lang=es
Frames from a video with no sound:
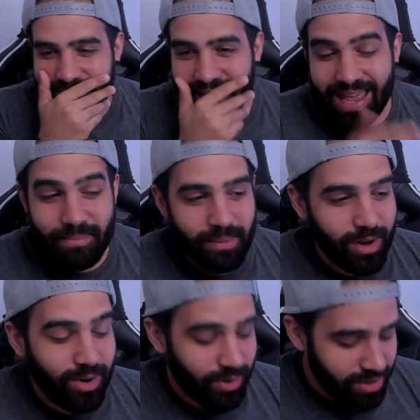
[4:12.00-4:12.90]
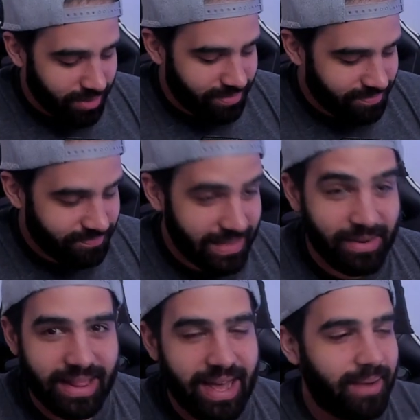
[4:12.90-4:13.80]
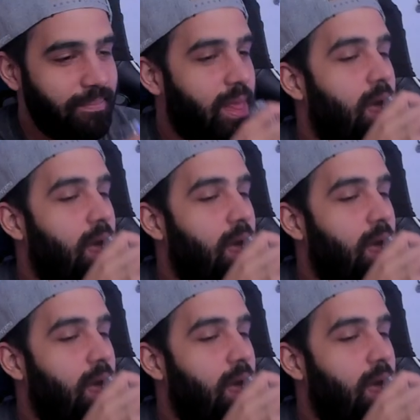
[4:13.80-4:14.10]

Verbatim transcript: que me muero, coño De verdad, ¿eh?